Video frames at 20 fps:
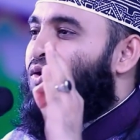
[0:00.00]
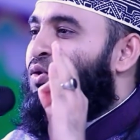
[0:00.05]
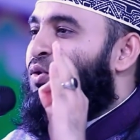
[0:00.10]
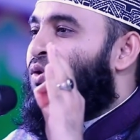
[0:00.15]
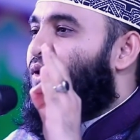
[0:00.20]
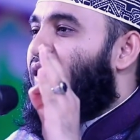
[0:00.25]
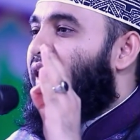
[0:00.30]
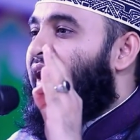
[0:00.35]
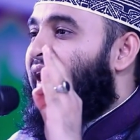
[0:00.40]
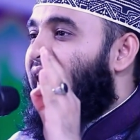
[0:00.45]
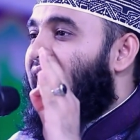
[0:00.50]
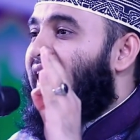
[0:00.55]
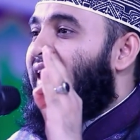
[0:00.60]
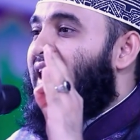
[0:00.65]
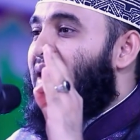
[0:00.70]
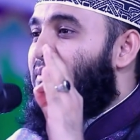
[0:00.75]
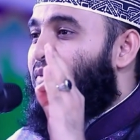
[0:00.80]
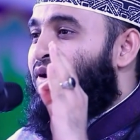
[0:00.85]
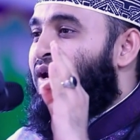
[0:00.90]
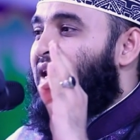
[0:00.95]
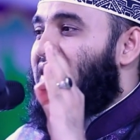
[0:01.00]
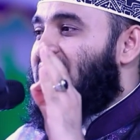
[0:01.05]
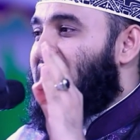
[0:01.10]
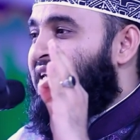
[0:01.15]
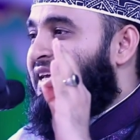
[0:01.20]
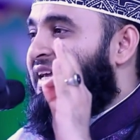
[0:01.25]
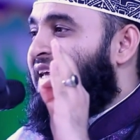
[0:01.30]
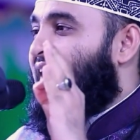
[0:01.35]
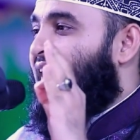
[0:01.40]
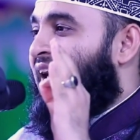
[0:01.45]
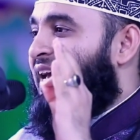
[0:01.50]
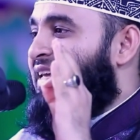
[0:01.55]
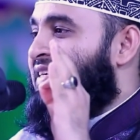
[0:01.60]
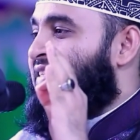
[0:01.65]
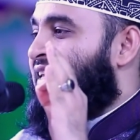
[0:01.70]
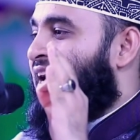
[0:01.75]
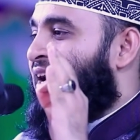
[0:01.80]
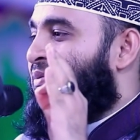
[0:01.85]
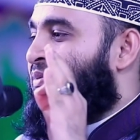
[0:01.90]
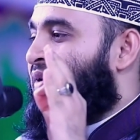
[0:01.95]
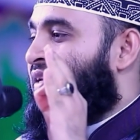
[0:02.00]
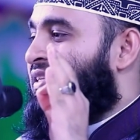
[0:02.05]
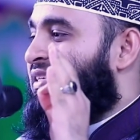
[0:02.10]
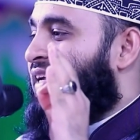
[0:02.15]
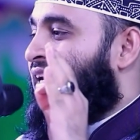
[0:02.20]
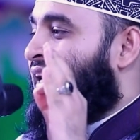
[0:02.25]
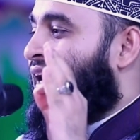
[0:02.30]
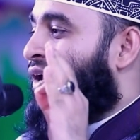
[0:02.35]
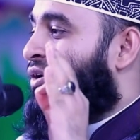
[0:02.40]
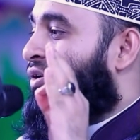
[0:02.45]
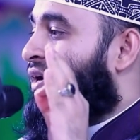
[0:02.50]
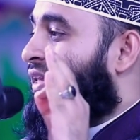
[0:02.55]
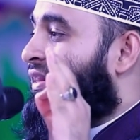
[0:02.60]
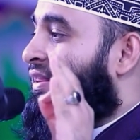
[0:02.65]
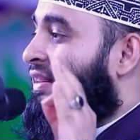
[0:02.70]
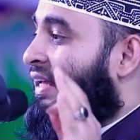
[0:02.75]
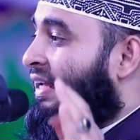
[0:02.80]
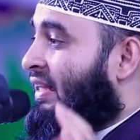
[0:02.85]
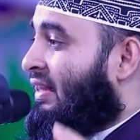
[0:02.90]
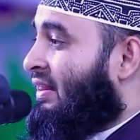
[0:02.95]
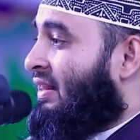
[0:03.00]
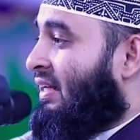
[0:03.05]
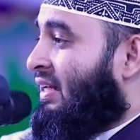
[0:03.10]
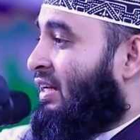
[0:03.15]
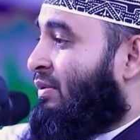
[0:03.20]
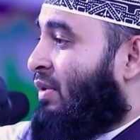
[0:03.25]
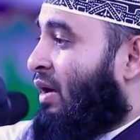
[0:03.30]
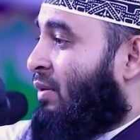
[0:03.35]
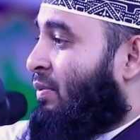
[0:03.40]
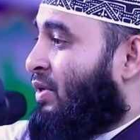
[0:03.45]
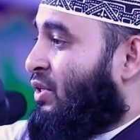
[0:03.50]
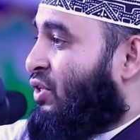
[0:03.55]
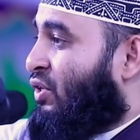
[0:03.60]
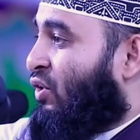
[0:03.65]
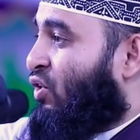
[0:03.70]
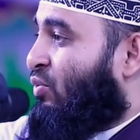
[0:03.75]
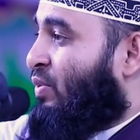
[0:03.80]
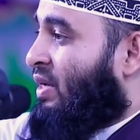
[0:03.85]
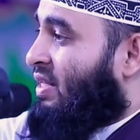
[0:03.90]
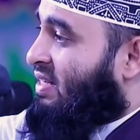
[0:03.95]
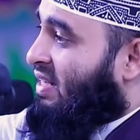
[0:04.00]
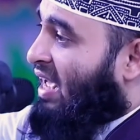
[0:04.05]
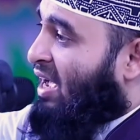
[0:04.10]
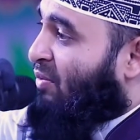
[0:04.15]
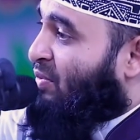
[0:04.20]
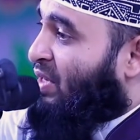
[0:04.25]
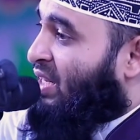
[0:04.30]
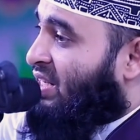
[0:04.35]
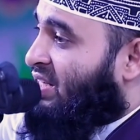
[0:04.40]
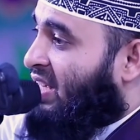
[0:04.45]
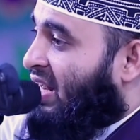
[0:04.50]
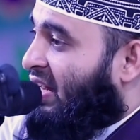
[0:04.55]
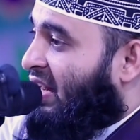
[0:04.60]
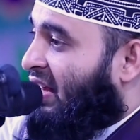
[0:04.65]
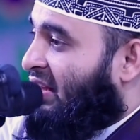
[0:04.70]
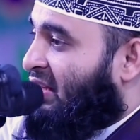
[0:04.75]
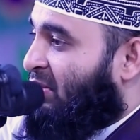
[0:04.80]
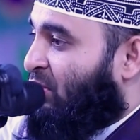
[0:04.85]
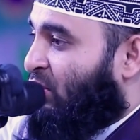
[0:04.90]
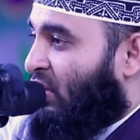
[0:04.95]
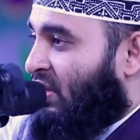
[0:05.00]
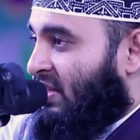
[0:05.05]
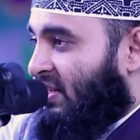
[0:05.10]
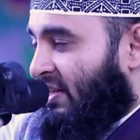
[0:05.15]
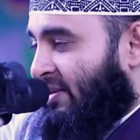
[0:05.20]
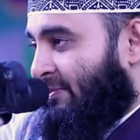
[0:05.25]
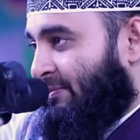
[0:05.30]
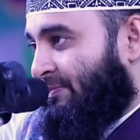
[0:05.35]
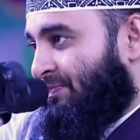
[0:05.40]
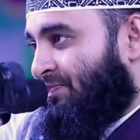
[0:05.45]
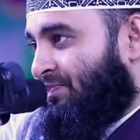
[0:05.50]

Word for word: কোন ন্যাক আমল আছে কিনা এই সাহাবির যে কারণে তিন তিনবার বিশ্বনবী এই সাহাবিরে জান্নাতি বলেছে